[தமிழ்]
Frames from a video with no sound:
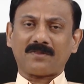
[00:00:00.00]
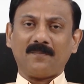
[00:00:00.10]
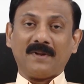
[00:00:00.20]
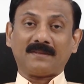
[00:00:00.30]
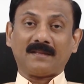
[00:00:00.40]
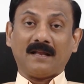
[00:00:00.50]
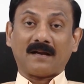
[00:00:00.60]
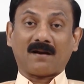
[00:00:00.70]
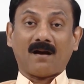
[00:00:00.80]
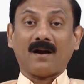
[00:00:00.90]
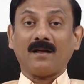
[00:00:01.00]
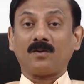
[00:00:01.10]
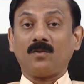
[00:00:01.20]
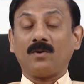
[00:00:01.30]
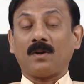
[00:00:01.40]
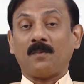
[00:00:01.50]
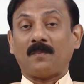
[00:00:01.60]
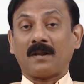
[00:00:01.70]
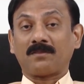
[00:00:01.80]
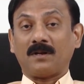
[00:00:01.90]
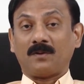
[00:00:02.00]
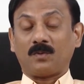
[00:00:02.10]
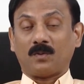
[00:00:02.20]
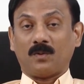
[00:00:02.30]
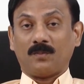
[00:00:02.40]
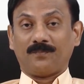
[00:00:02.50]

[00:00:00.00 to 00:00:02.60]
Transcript: சமயத்தில் கலக்கும் நம்ம மனசில் இருக்குது